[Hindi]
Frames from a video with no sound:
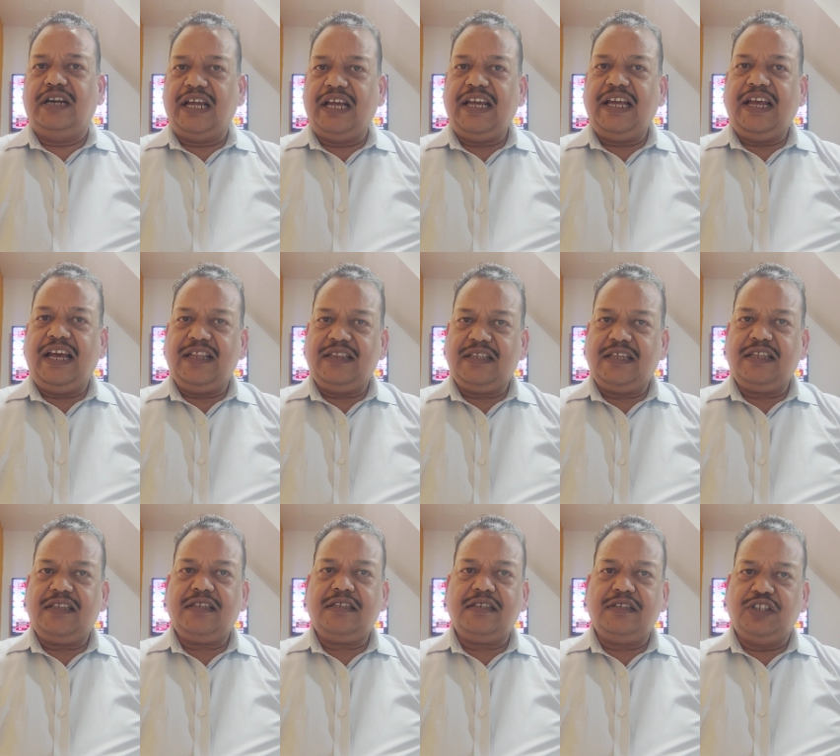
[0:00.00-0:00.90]
नए
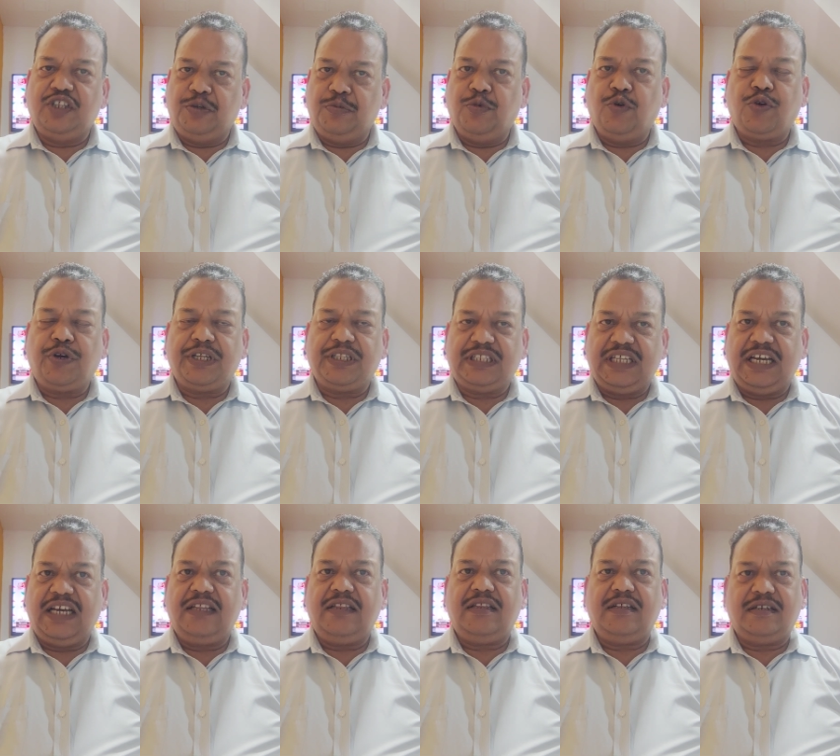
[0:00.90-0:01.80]
यातायात नियमों के
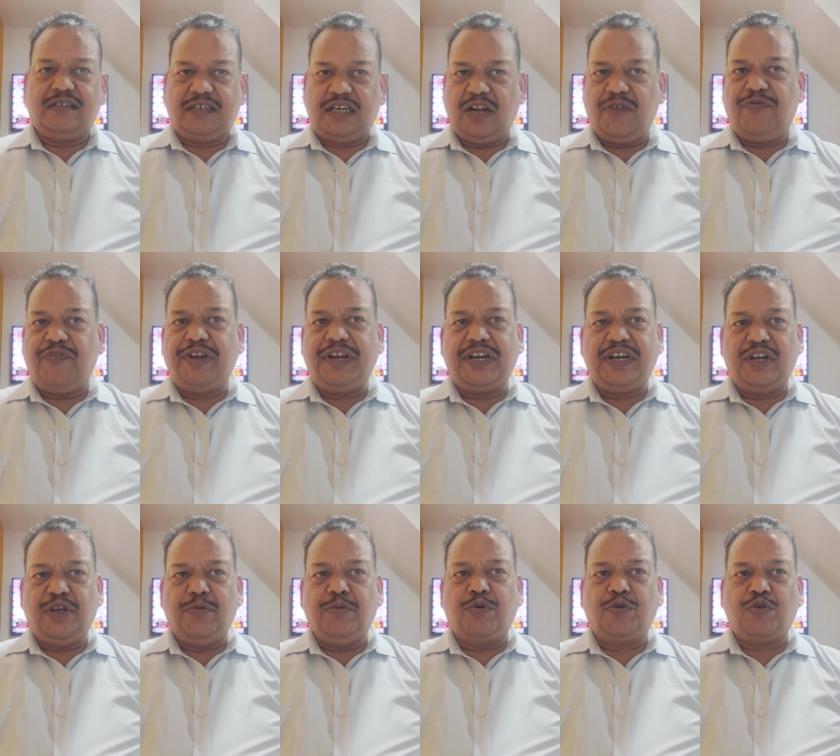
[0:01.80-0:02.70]
तहत ट्रैफिक
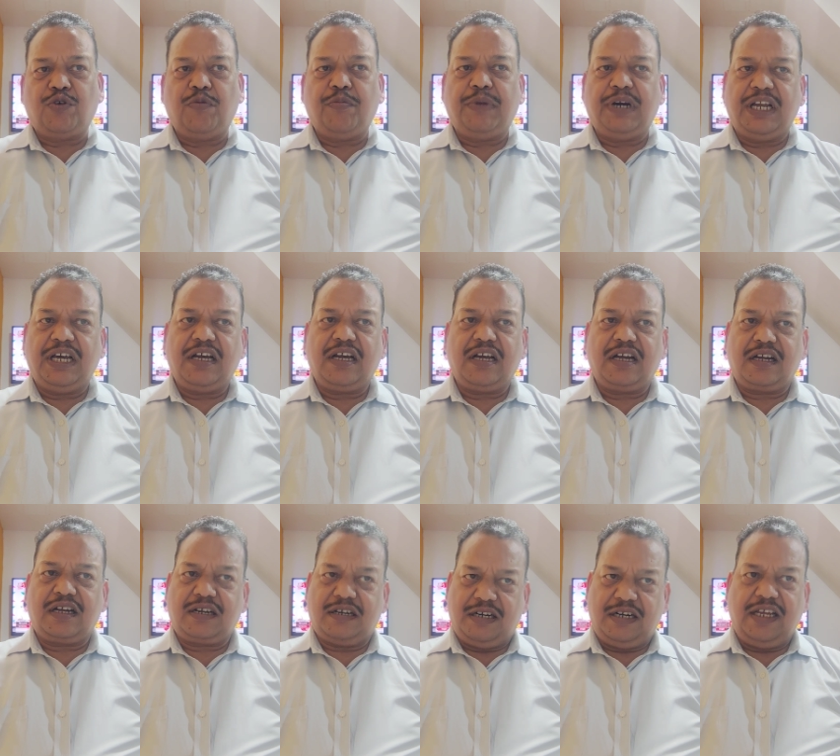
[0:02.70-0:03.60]
नियमों को बड़ा
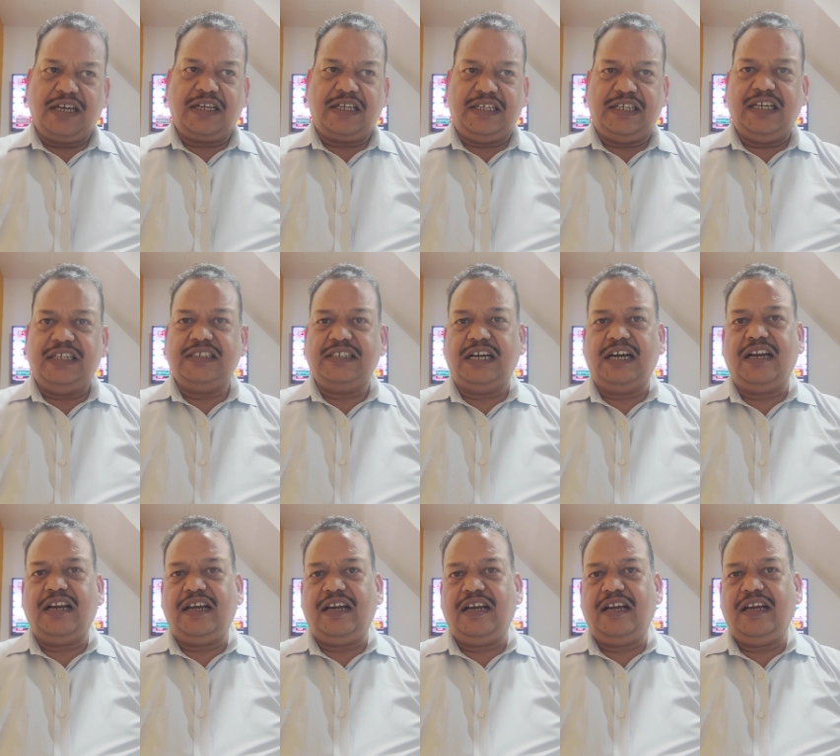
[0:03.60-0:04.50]
कड़ा किया जा
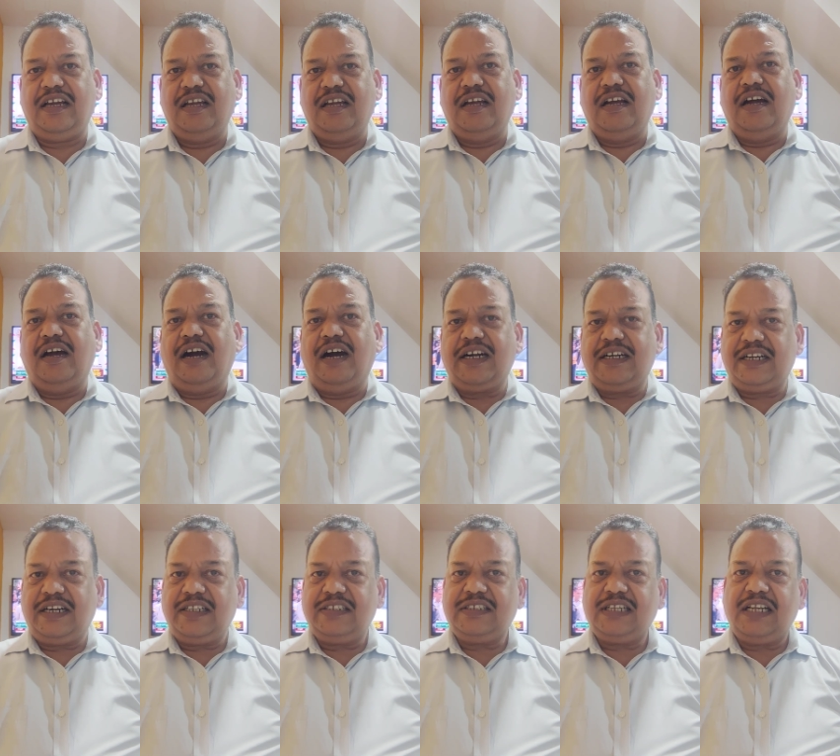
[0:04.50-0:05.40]
रहा है
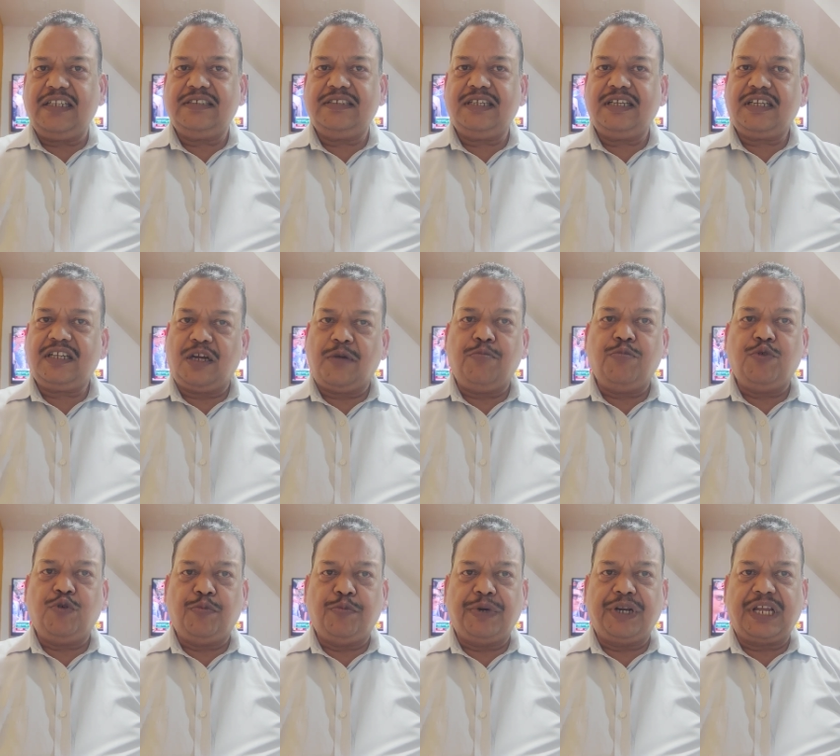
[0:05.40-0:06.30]
अठारह साल से कम
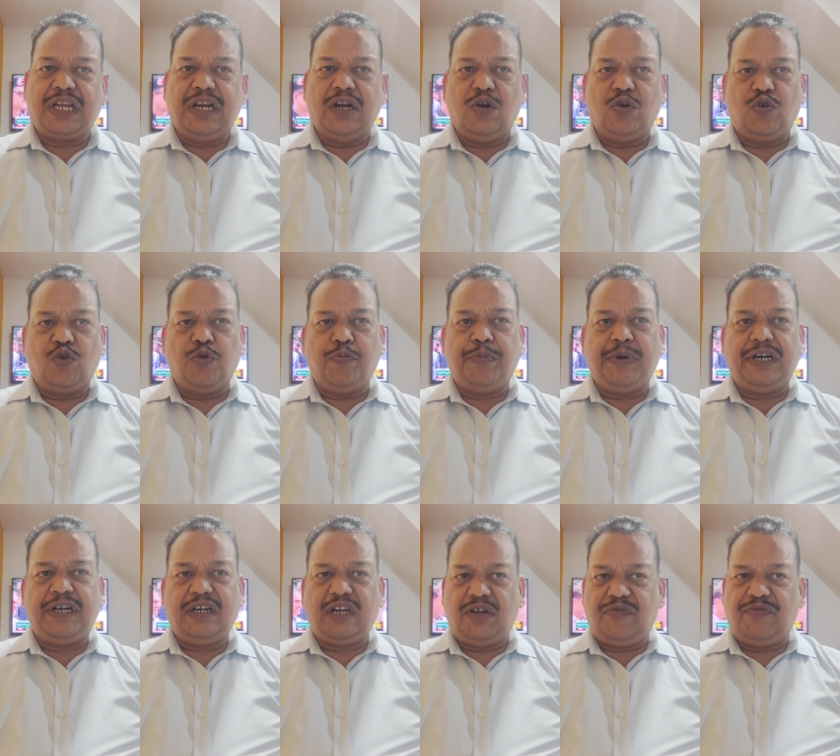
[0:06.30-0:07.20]
उम्र के लोगों
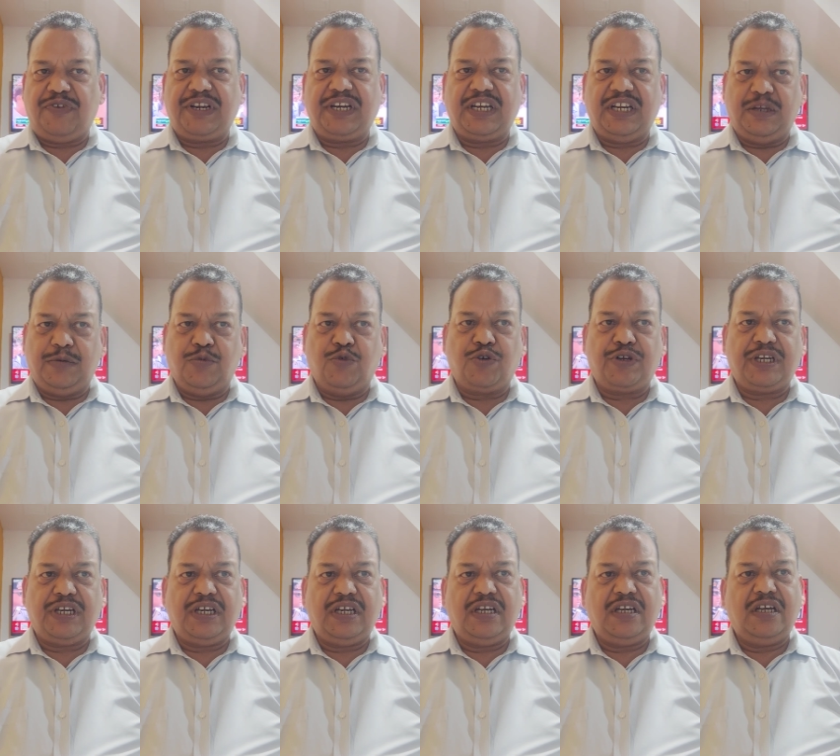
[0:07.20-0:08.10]
पर ट्रैफिक नियमों
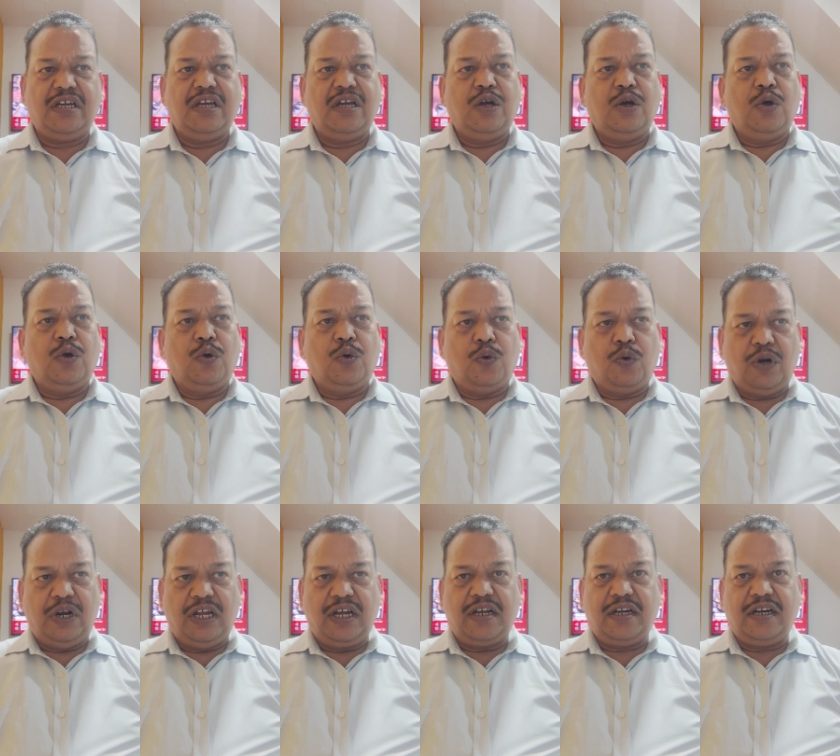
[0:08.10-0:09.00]
के
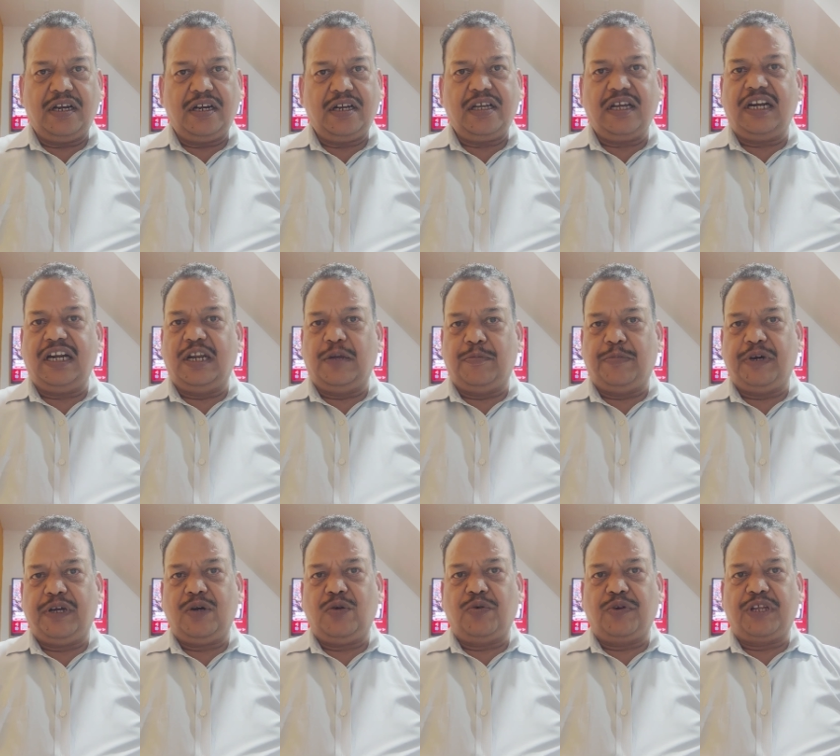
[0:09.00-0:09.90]
उल्लंघन करने
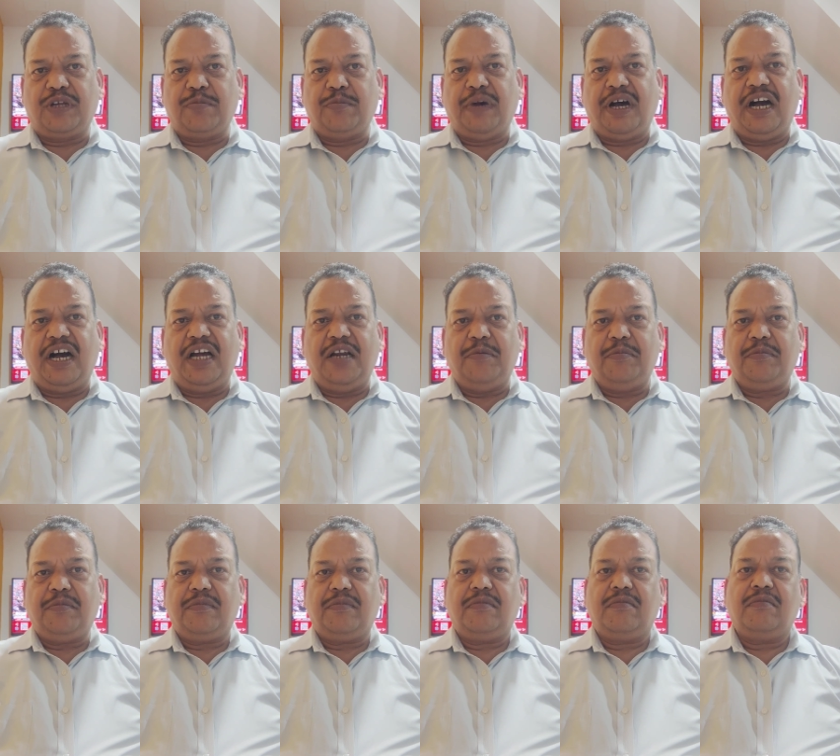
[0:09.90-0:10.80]
पर उनके वाहन
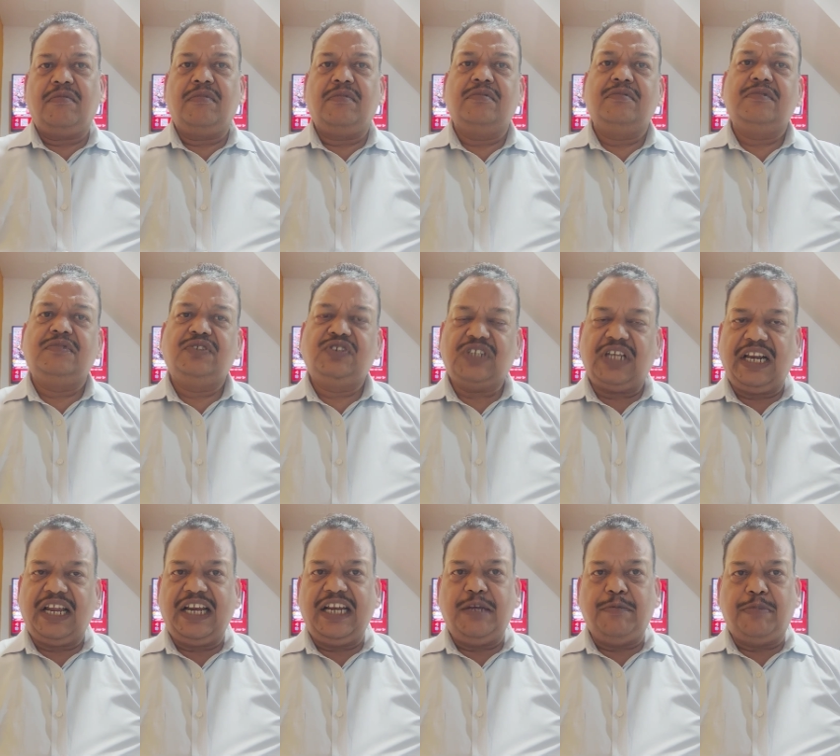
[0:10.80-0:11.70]

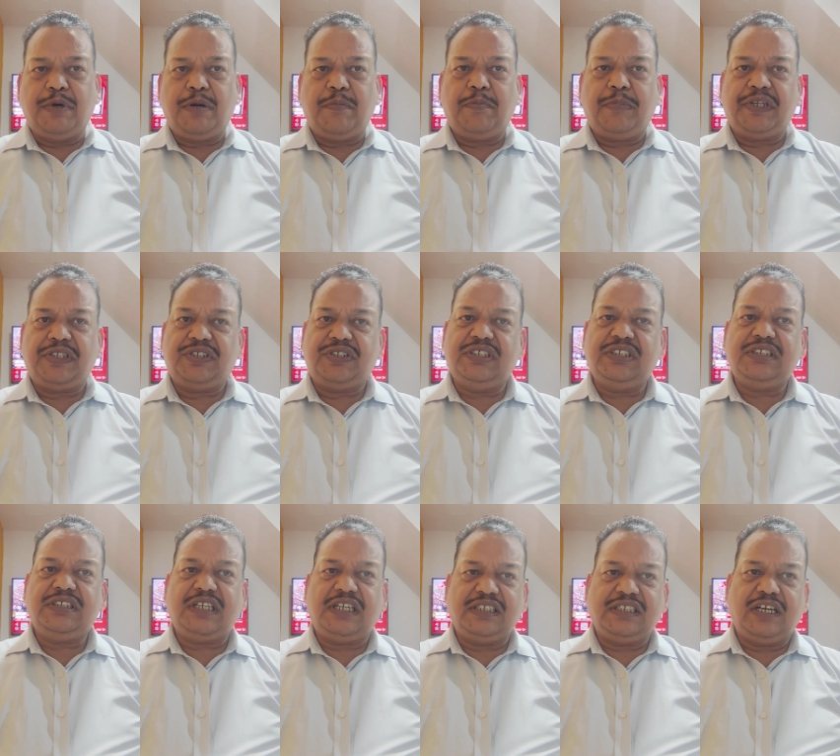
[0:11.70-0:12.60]
चलाने पर
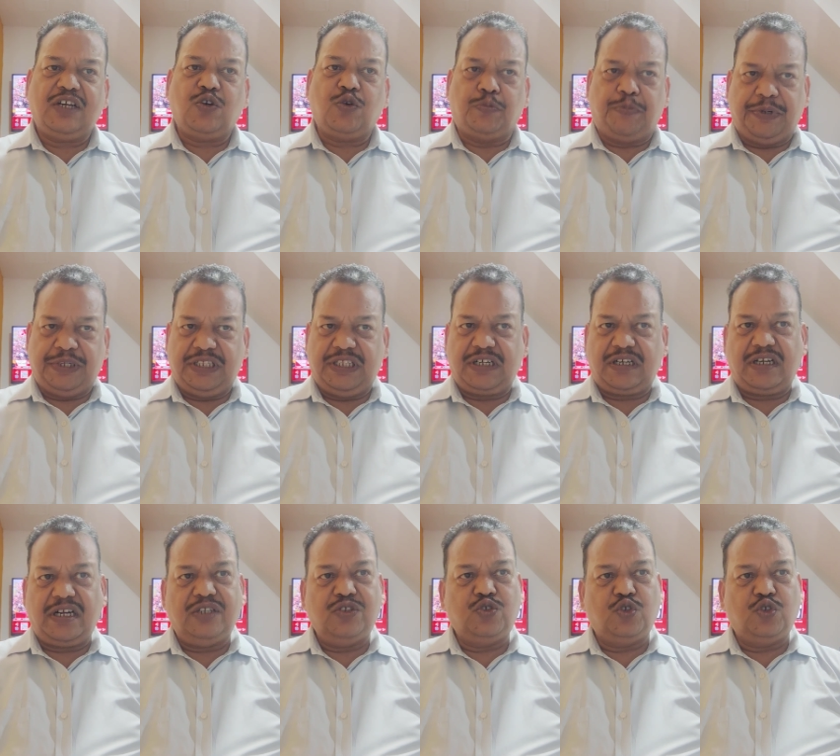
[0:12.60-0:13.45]
पच्चीस हजार रूपये तक का